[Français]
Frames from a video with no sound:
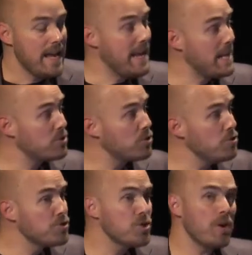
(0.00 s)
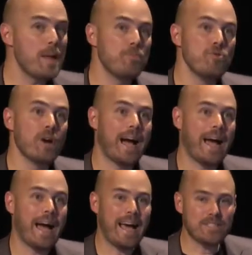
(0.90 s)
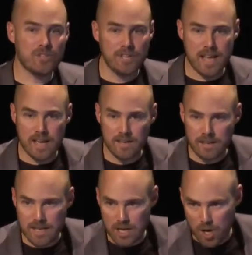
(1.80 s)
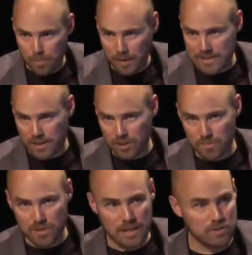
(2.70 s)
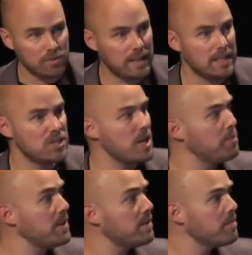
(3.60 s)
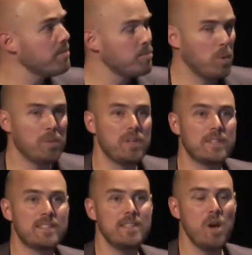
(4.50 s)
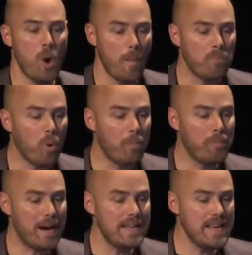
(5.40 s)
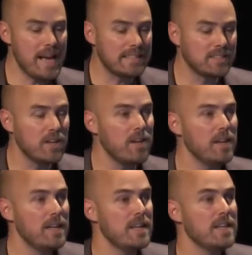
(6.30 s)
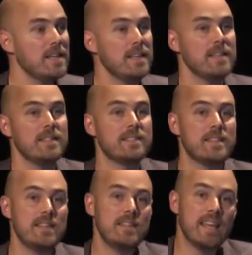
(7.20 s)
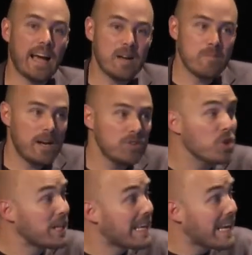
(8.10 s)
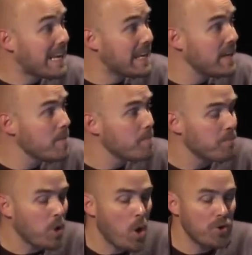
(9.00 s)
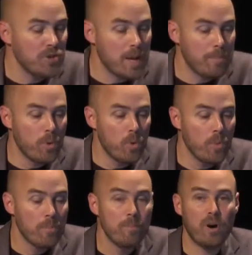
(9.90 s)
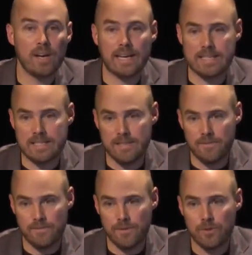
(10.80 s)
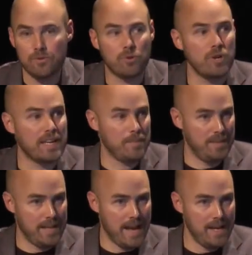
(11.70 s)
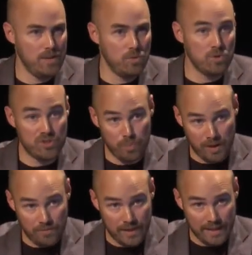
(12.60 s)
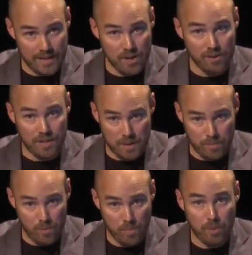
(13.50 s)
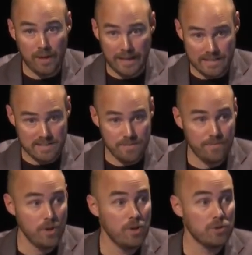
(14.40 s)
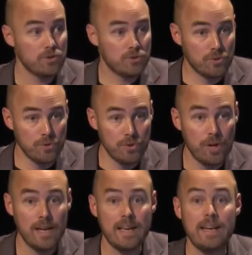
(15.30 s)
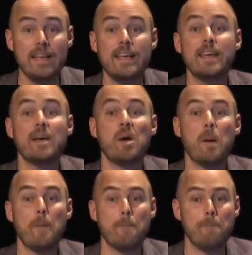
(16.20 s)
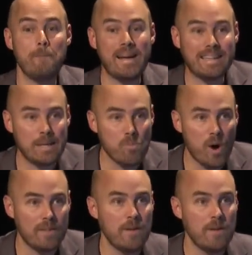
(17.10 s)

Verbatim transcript: Et la solution la plus rationnelle, il le présente comme ça dans son dernier chapitre pour Piketty, pour pallier à ça, c'est littéralement de créer un impôt progressif sur le capital, ou si préférez, un impôt progressif sur les patrimoines.